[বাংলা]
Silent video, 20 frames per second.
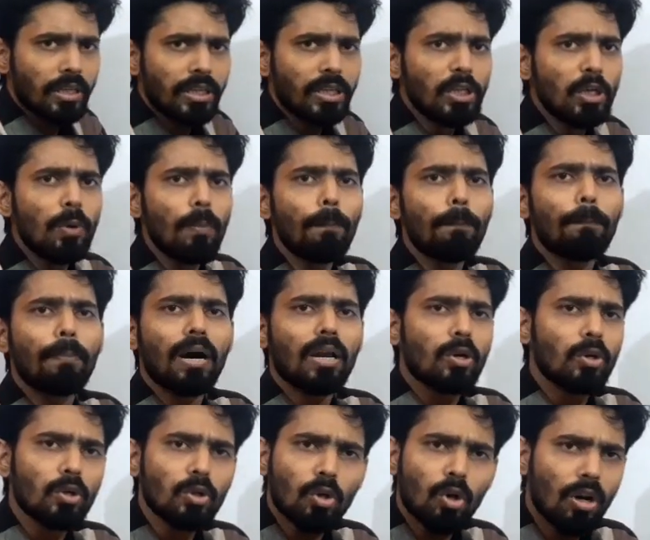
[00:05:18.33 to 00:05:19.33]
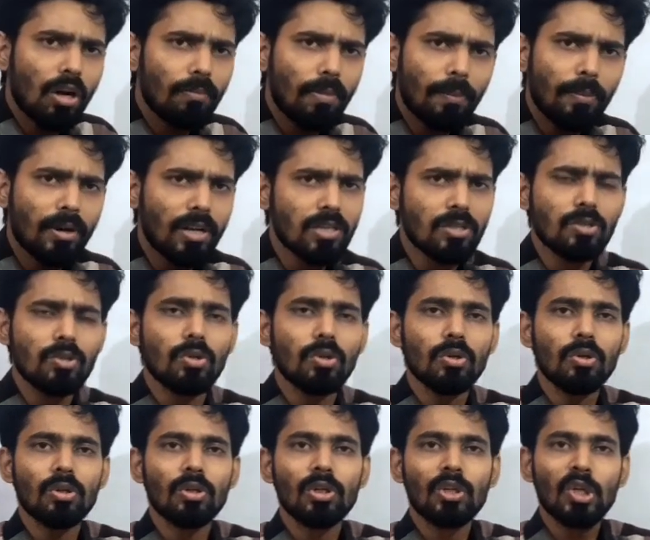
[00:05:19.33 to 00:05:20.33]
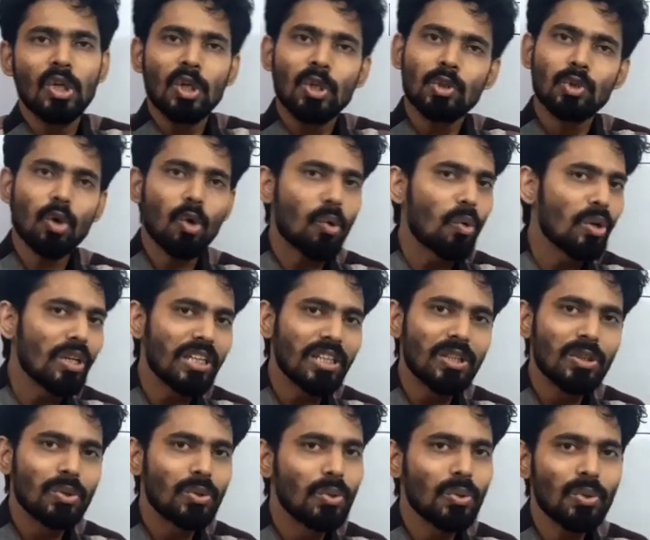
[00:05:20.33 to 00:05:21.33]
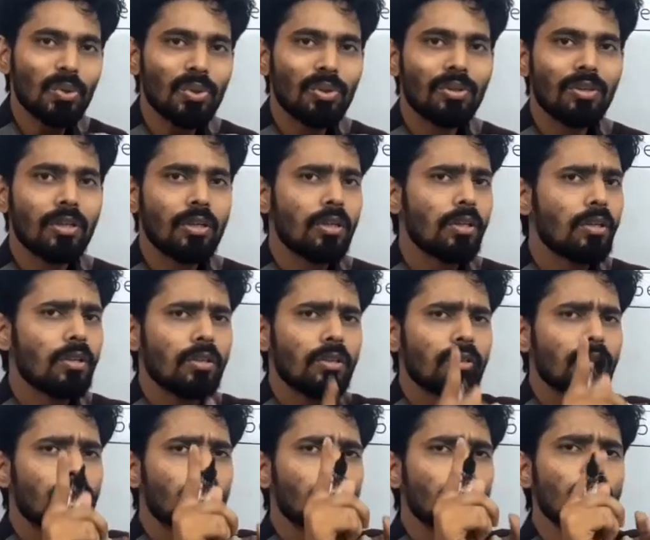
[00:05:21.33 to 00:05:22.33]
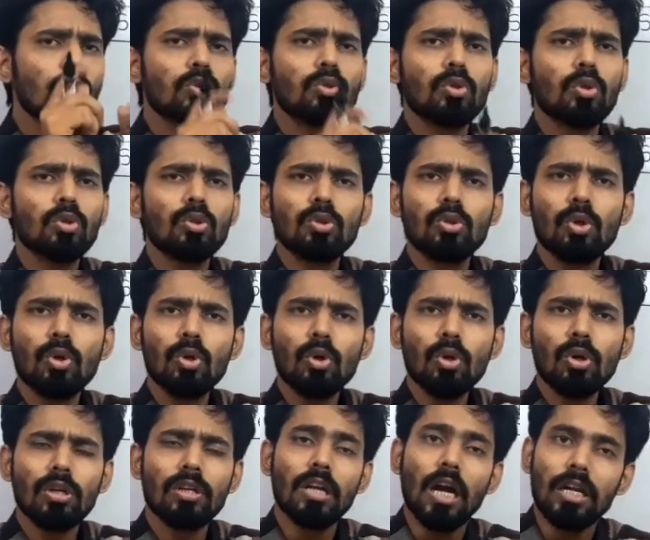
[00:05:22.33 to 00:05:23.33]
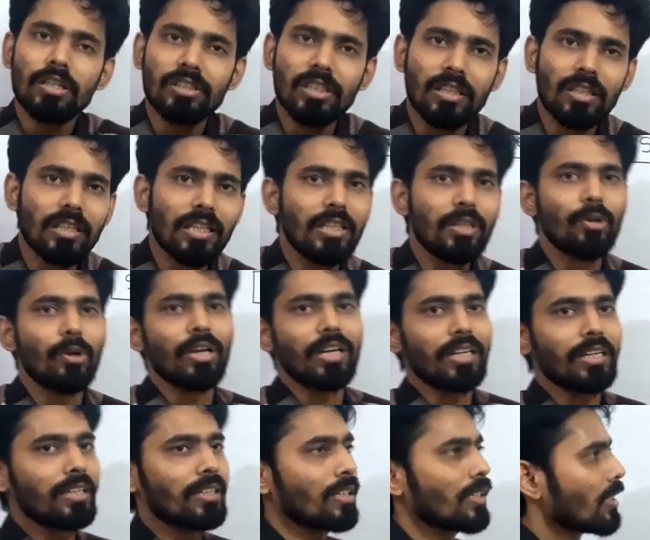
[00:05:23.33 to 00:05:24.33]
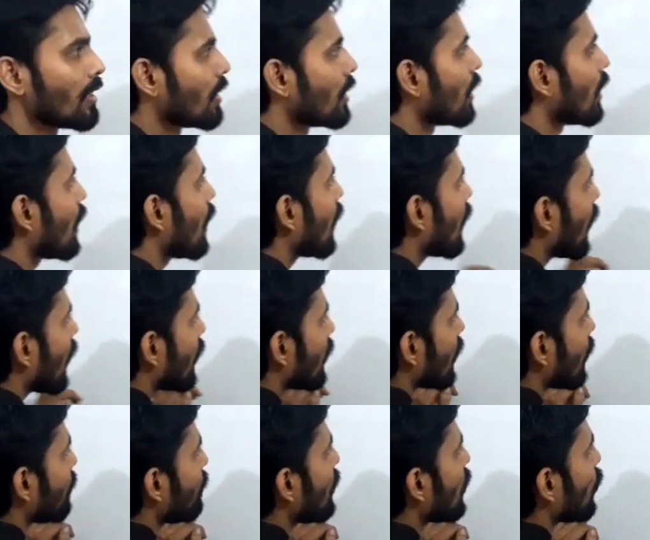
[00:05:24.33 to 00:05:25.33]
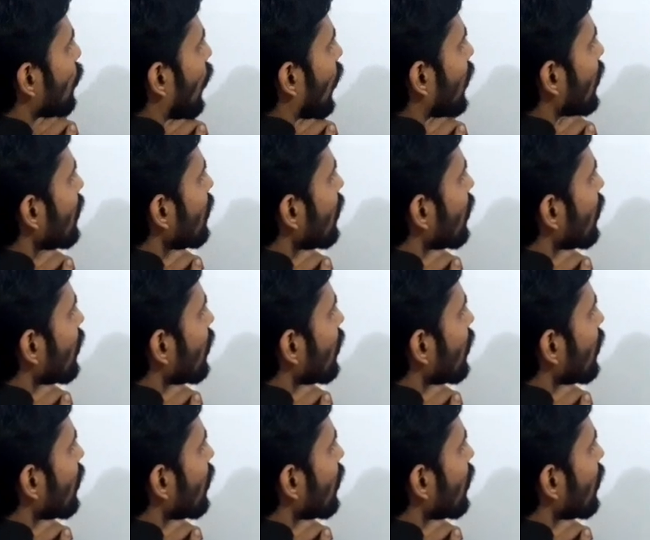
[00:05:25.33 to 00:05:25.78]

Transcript: নিয়ম পালন করার ব্যাপার আসলো তখনই কিন্তু দুটো তথ্য না জানলেই নয় নাম্বার ওয়ান